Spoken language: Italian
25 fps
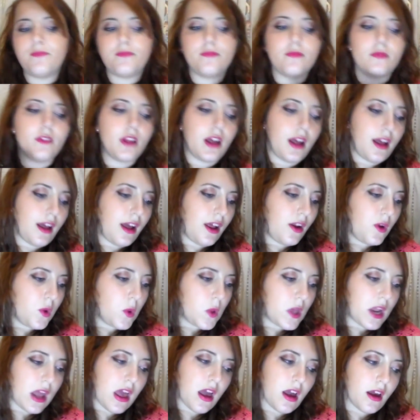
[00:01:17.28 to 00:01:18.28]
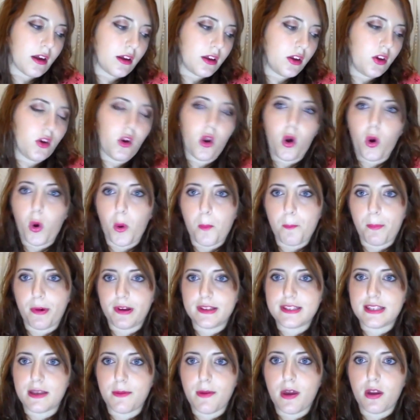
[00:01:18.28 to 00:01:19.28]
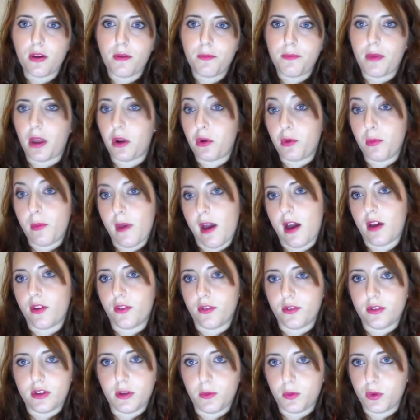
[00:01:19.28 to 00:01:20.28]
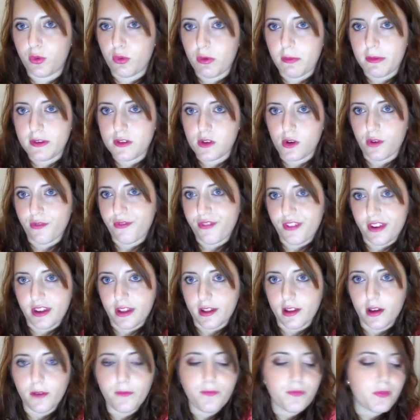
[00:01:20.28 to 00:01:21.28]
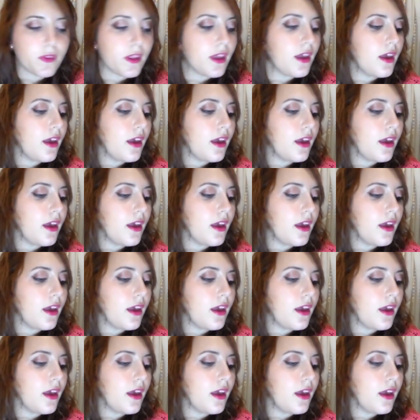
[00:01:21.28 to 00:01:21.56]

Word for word: mm, allora io l'ho composta piano piano piano tipo in due mesi l'ho finita